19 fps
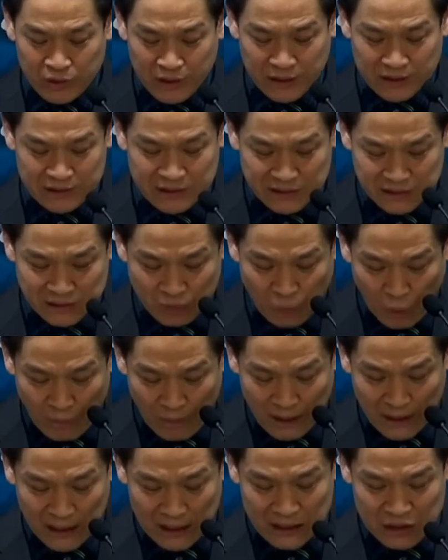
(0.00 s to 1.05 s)
우리가 그를
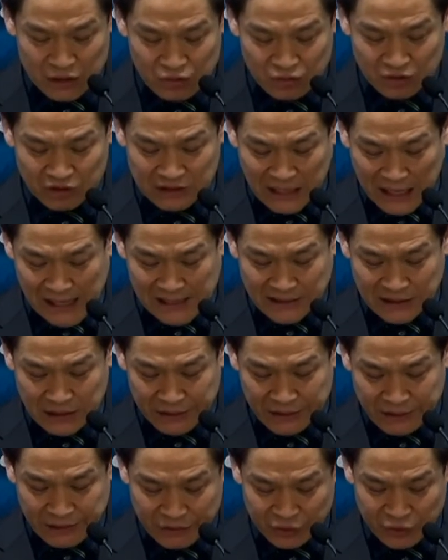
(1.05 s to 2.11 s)
고발하는 이유를 다
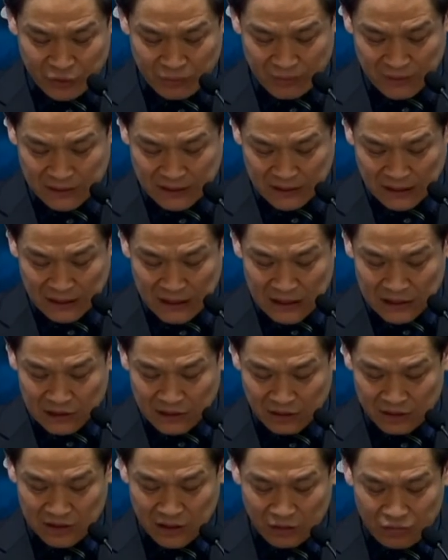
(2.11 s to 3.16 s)
아시게 될 것입니다.
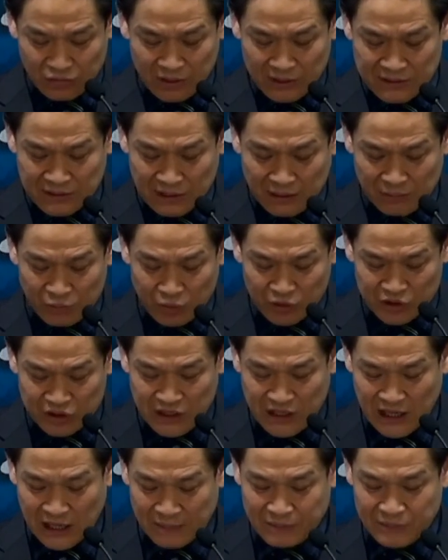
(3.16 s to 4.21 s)
그러자 유대 사람도
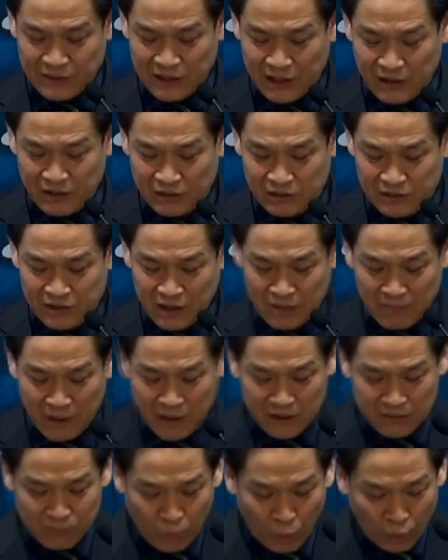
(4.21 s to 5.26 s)
이에 합사하여 그의
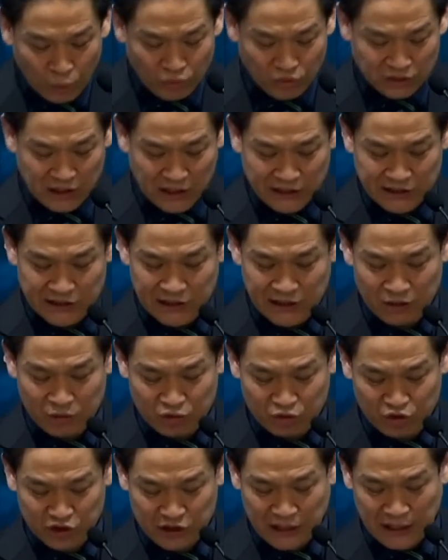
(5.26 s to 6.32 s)
말이 모두
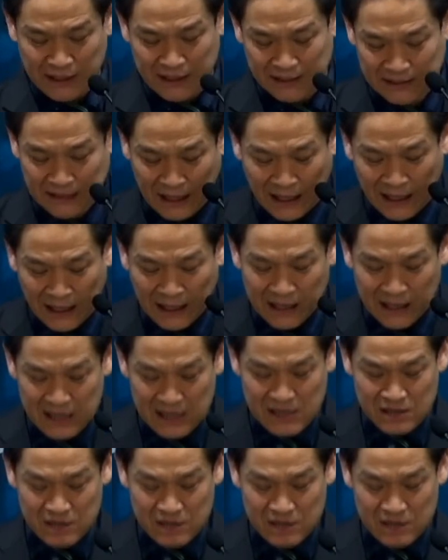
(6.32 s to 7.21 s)
사실이라고 주장하였다.